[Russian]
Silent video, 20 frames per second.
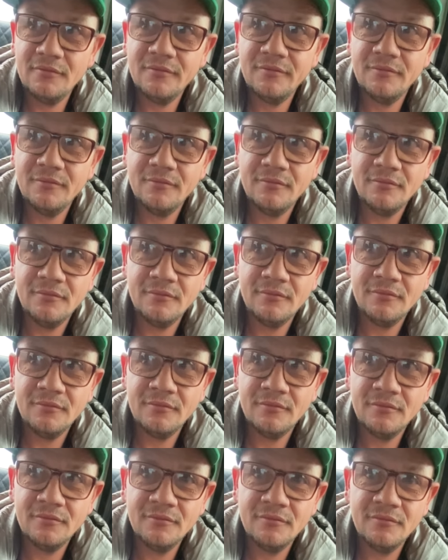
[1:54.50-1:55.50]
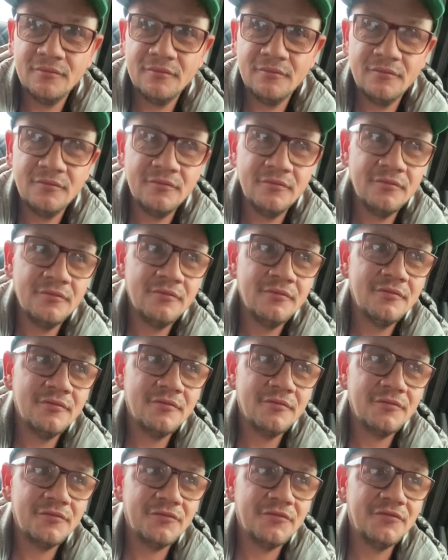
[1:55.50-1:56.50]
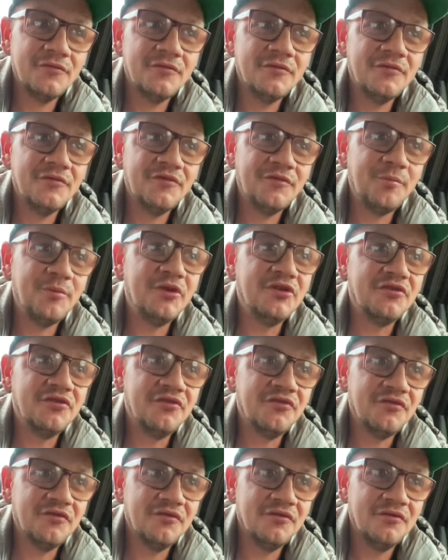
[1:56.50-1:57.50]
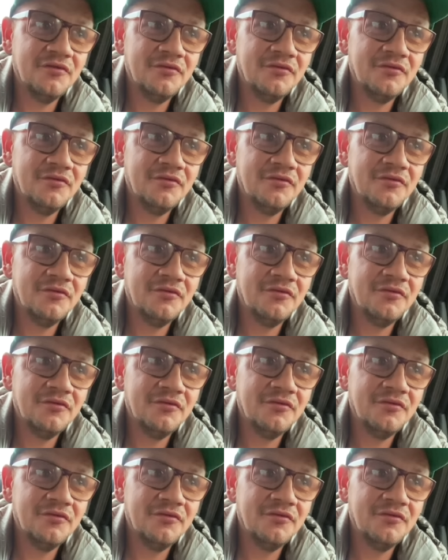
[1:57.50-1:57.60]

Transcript: Что там Лена как поживает? Спит еще.